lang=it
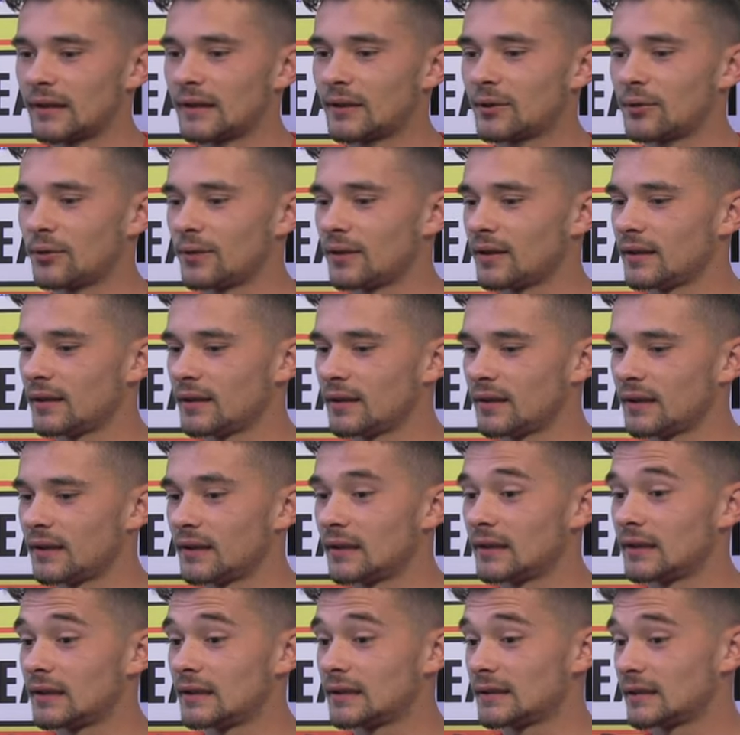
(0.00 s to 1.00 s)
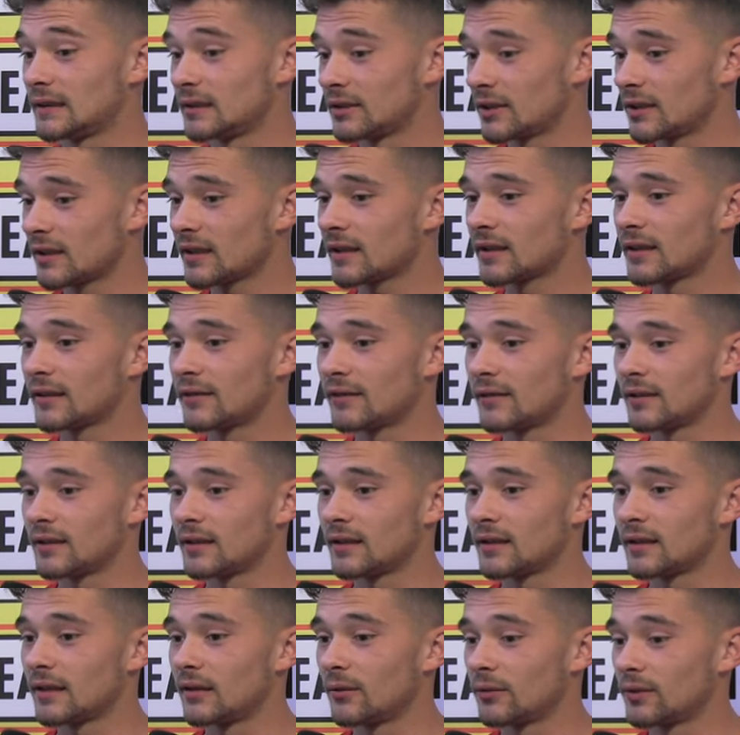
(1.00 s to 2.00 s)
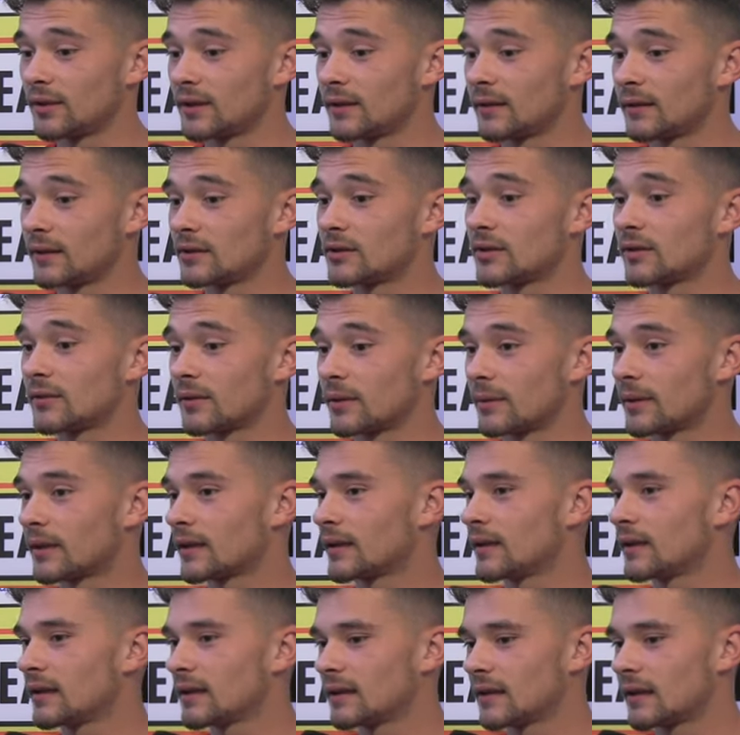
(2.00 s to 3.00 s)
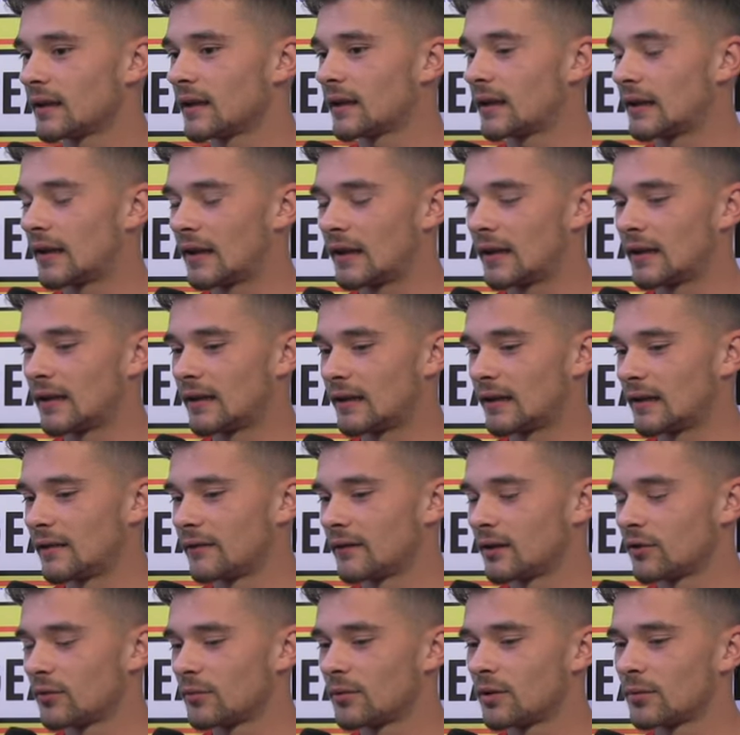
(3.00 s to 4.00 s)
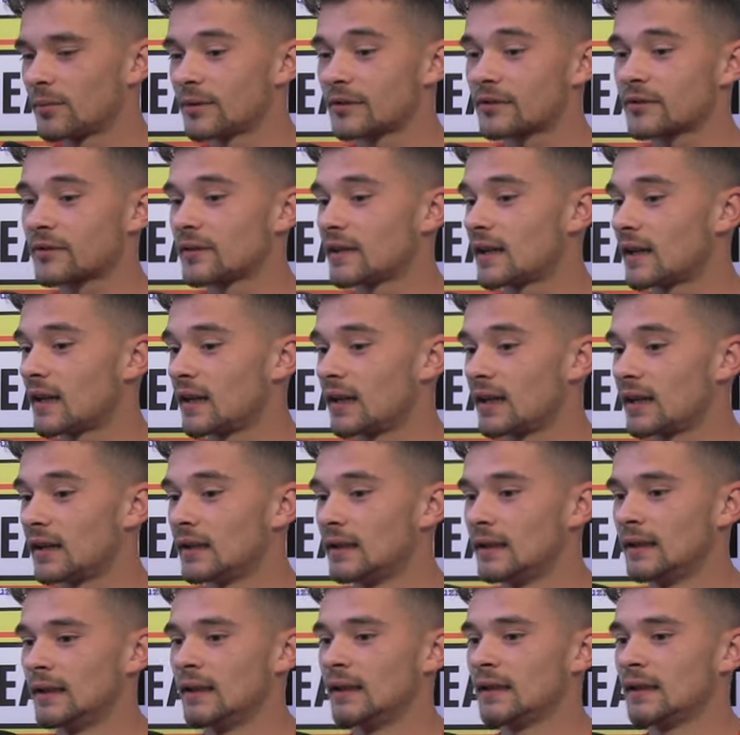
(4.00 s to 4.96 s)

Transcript: e, quindi si cerca di finire le ultime cinque partite a livello mio personale